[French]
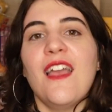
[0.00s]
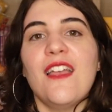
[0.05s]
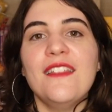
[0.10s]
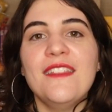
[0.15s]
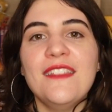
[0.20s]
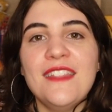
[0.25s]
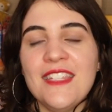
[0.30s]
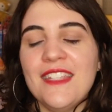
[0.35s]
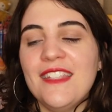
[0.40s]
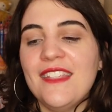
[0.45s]

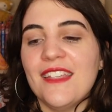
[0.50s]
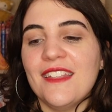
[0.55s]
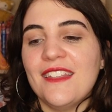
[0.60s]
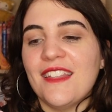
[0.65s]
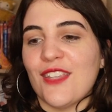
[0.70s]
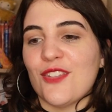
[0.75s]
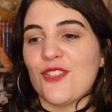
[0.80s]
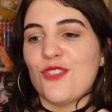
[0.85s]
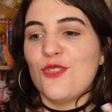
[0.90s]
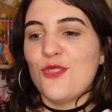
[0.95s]
Nick
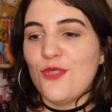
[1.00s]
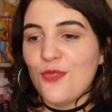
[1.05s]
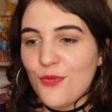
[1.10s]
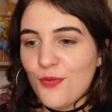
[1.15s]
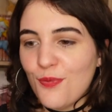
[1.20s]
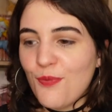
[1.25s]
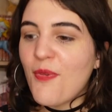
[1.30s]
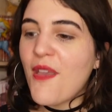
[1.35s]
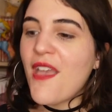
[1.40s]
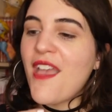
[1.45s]
est un
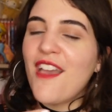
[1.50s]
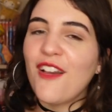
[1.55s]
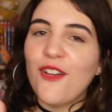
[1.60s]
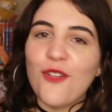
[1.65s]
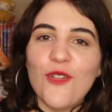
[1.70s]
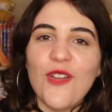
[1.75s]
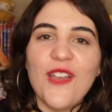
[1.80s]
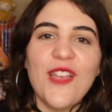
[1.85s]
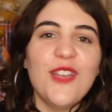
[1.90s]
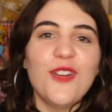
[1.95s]

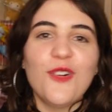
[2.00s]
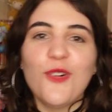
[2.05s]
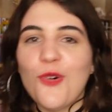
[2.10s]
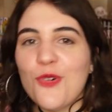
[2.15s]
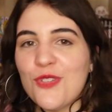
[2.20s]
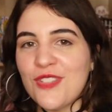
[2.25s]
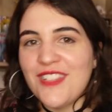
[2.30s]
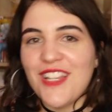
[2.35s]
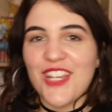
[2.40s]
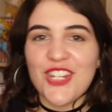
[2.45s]
super
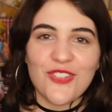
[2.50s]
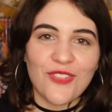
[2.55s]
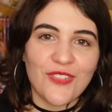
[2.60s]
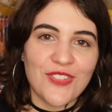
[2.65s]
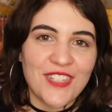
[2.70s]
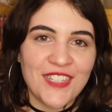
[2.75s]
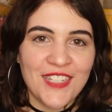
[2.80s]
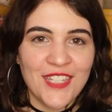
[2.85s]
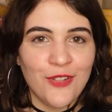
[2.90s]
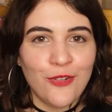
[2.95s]
héros slash
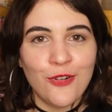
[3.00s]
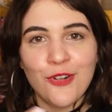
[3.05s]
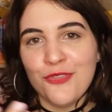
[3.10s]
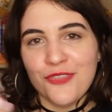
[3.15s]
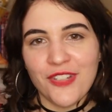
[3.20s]
anti-héros.